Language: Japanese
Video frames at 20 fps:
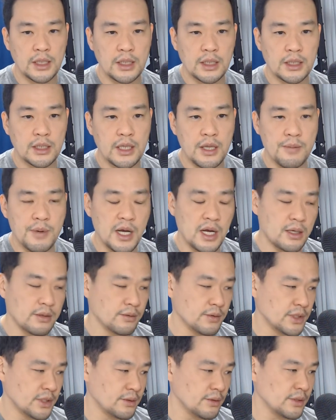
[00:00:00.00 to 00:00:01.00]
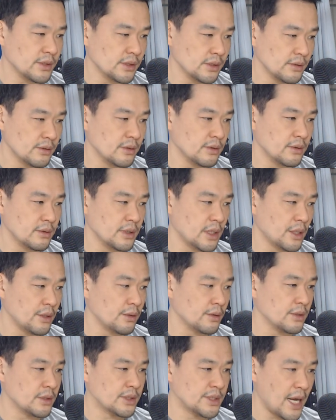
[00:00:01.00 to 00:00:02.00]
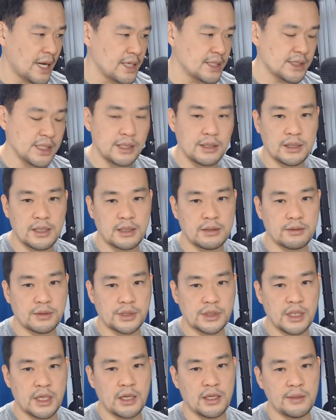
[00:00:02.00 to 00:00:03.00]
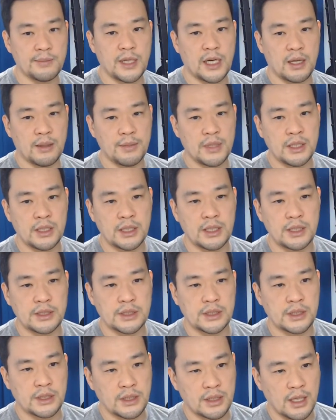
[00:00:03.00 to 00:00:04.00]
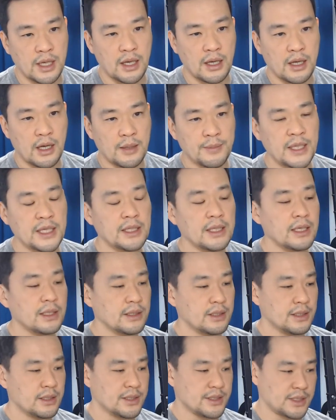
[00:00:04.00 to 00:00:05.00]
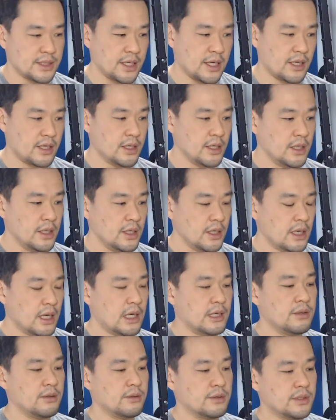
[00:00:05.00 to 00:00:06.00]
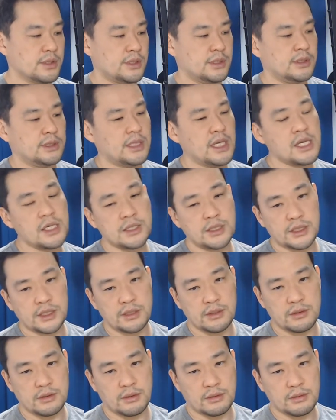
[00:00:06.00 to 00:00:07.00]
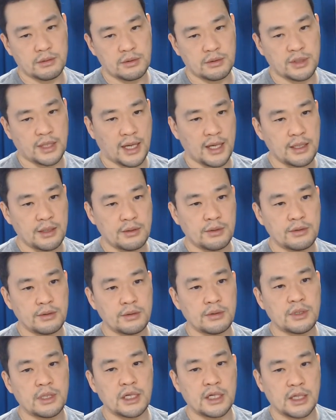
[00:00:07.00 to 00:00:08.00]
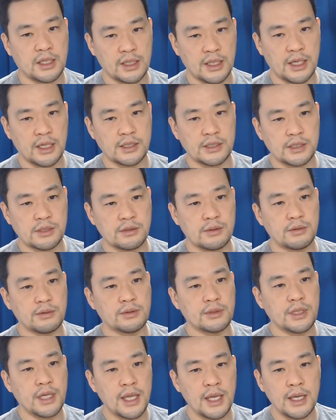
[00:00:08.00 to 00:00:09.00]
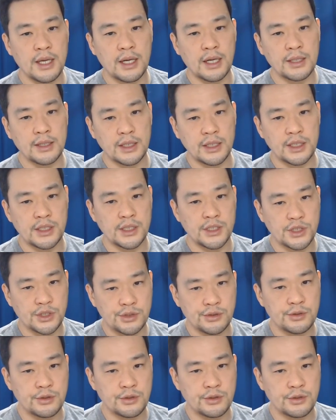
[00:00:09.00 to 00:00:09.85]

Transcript: で、まあ、あの、一つの、あの、大前提として、今、アメリカ人って、アメリカってですね、あの、先進国の大国の中ですごく例外的に宗